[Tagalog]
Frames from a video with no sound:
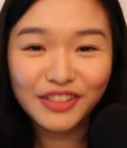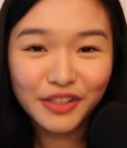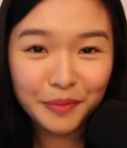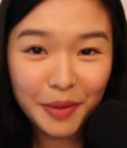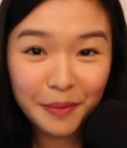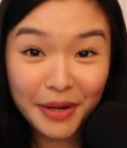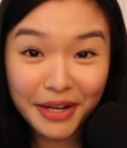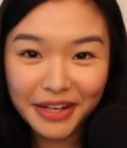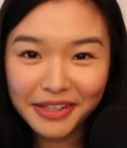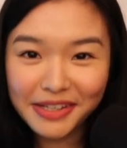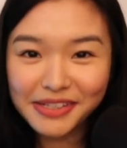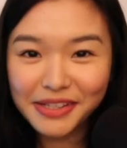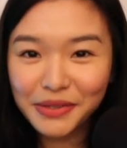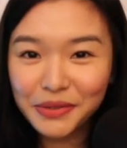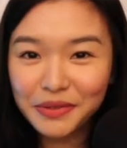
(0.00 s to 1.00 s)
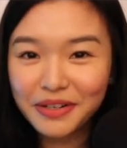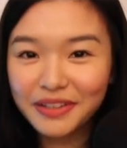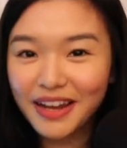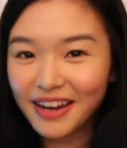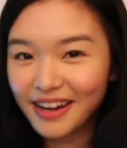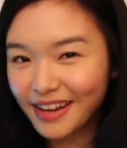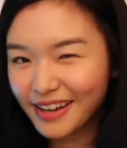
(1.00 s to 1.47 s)
syempre may ngiti sa dulo
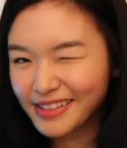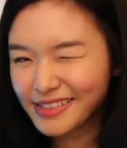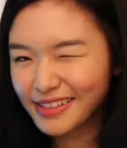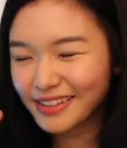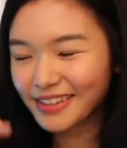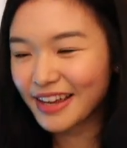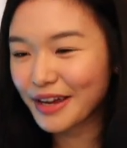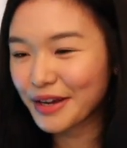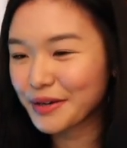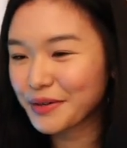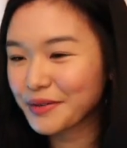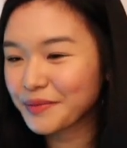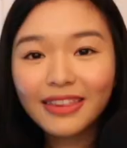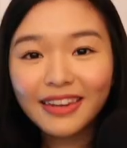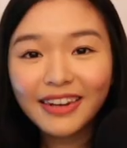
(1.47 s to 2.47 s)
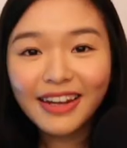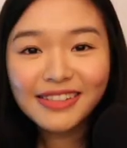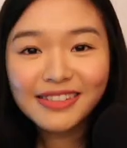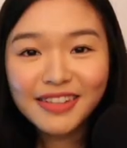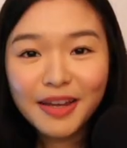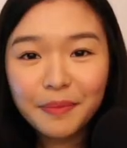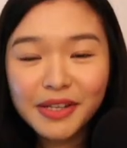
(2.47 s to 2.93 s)
dahil extra tayo. The next
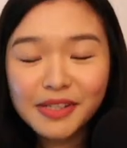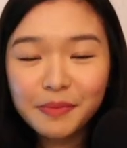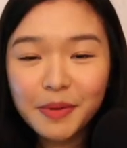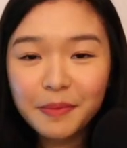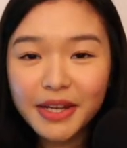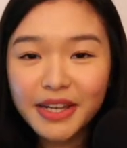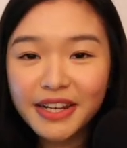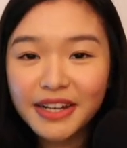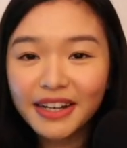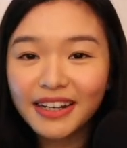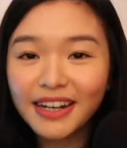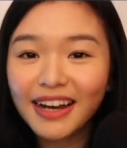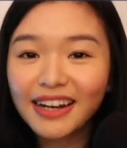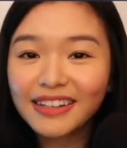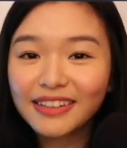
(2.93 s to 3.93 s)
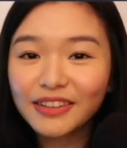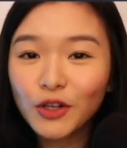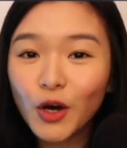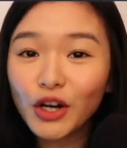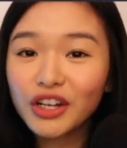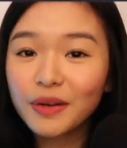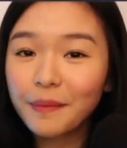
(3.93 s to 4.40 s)
step is pipili ka lang ng
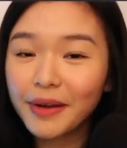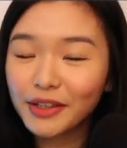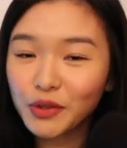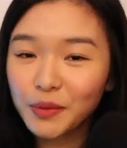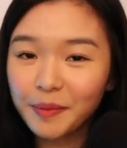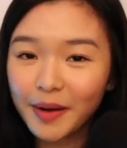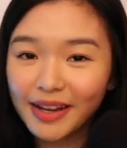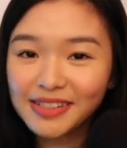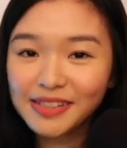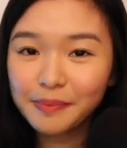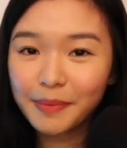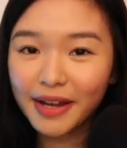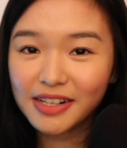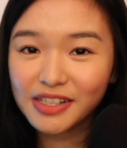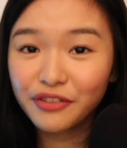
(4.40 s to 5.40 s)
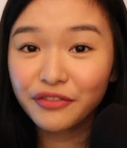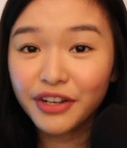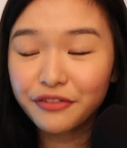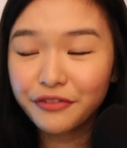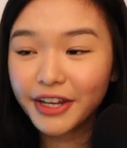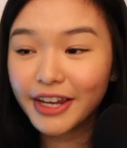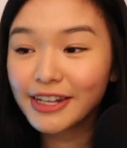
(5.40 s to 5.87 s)
document to pass para sa
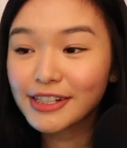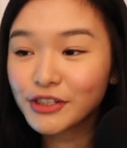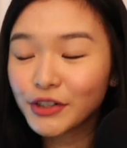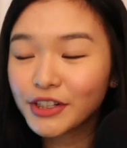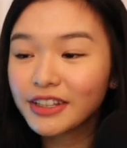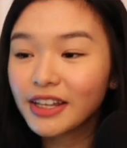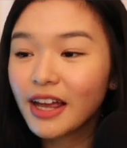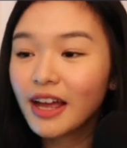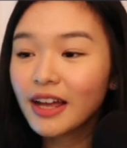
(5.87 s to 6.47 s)
verification.